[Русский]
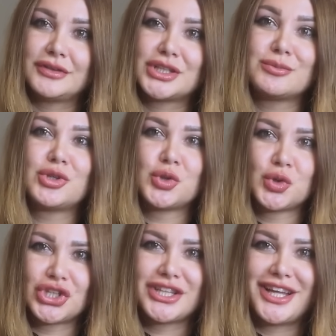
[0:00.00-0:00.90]

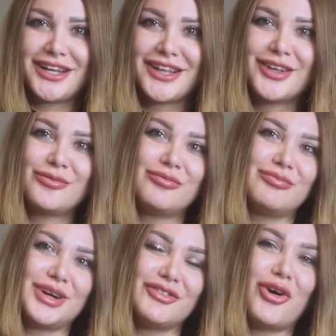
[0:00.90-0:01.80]
Жемчужина
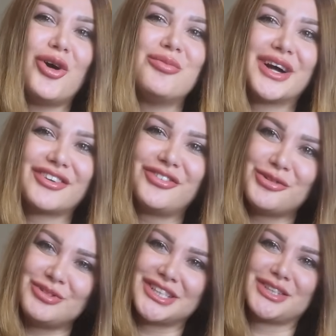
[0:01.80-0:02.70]
моего
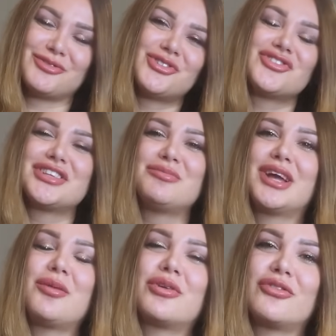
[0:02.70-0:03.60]
парфюма, жемчужина
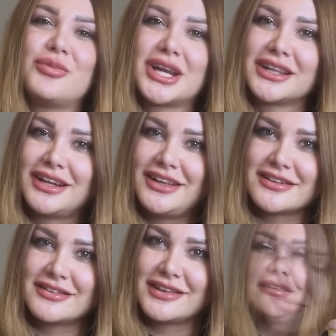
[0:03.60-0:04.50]
моей парфюмерной
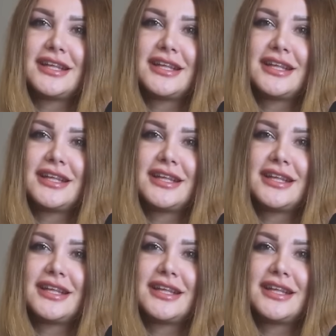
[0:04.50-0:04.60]
коллекции.